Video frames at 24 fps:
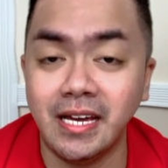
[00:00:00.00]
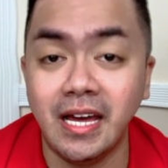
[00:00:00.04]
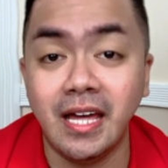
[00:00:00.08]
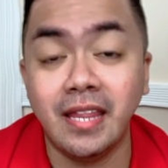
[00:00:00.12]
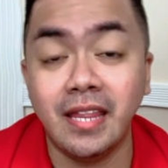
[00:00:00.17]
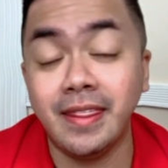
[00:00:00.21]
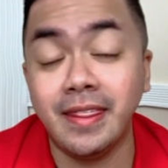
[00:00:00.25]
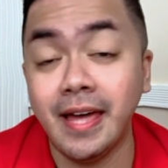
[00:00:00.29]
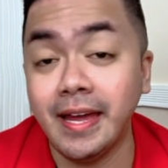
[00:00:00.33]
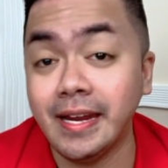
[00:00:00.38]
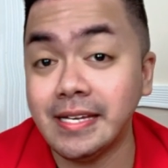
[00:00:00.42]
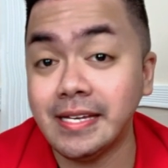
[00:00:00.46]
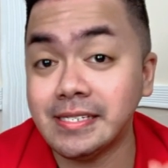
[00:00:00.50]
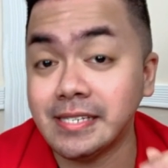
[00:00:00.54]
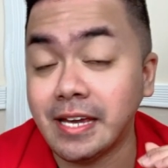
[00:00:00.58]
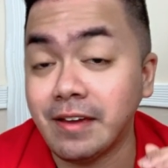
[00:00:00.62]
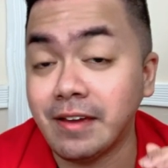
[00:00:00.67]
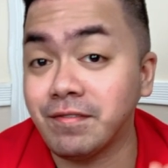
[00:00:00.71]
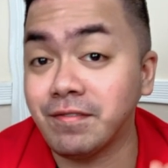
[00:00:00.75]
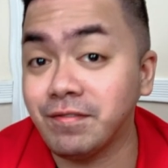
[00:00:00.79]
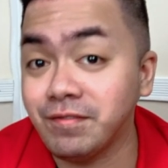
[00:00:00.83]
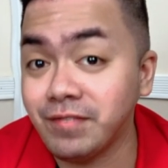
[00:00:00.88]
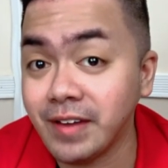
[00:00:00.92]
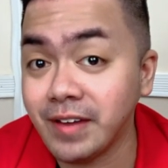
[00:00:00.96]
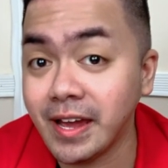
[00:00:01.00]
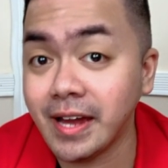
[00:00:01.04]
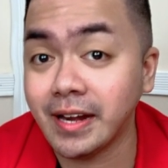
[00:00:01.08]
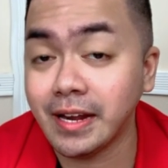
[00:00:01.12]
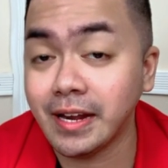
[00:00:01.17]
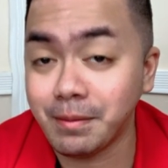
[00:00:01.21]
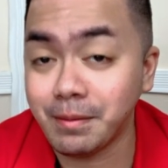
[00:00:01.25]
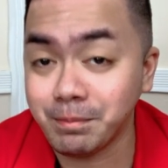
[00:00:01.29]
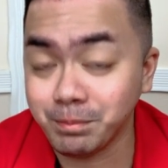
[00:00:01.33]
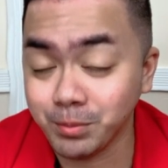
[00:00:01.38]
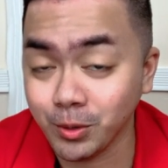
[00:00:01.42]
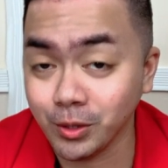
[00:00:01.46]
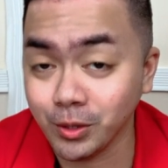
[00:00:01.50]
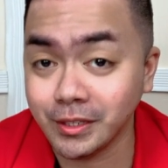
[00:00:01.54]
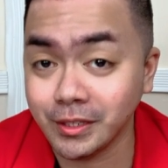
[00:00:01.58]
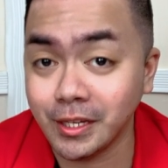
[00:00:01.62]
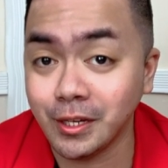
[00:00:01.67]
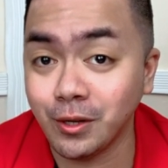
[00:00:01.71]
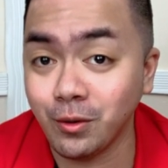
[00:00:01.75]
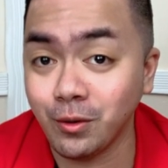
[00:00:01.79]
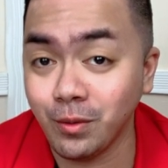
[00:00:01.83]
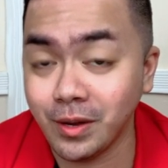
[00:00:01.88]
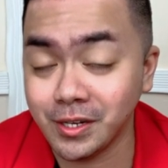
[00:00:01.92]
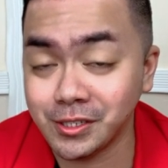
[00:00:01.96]
That is a very important
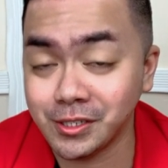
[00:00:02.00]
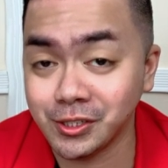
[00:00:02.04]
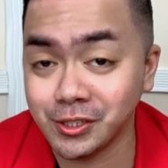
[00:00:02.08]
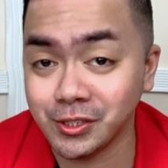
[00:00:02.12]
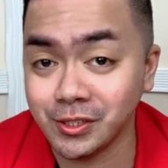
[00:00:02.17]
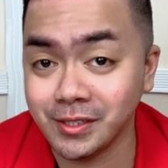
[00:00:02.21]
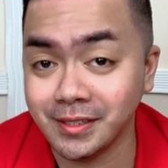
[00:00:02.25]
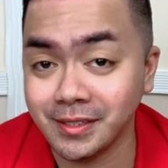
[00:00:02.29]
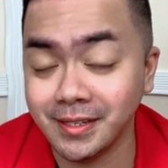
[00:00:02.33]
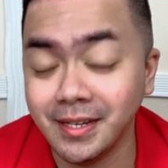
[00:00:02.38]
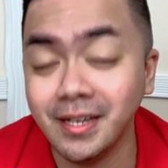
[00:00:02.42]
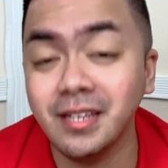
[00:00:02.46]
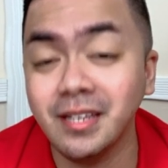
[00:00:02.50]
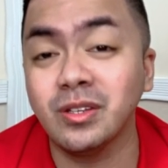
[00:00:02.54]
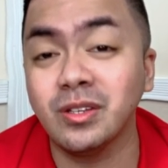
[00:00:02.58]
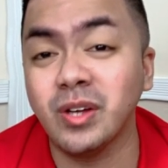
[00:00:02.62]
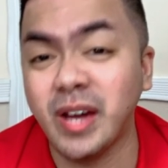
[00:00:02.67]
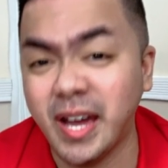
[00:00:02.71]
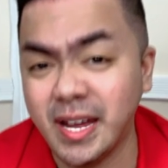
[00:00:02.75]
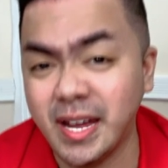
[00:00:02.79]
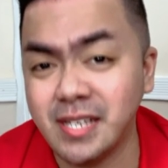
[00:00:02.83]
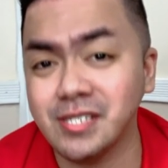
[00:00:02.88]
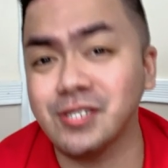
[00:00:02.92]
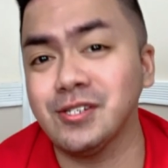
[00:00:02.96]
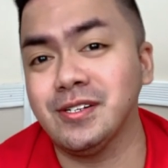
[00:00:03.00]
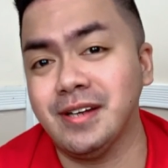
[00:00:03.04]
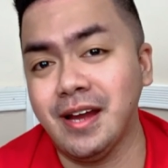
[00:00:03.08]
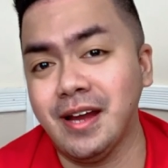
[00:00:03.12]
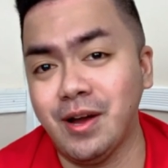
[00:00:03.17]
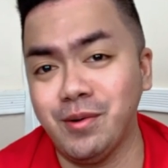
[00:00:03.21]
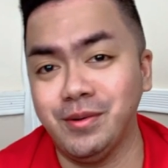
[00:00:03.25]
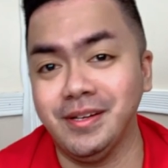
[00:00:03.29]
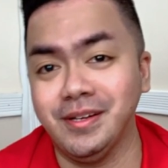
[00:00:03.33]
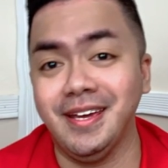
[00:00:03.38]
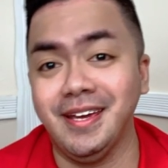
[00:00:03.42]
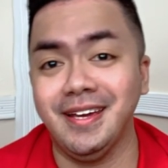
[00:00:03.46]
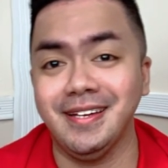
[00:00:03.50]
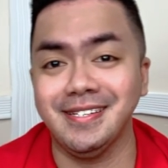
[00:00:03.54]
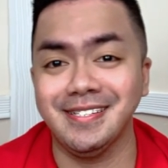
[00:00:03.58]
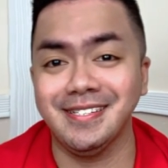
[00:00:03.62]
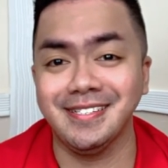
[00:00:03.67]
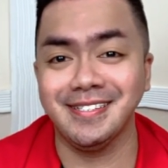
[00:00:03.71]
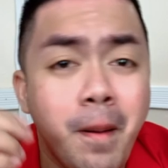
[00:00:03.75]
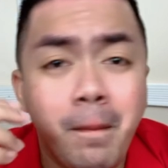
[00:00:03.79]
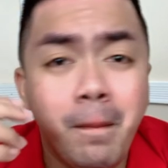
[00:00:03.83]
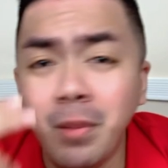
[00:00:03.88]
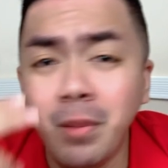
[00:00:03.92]
question to answer nowadays.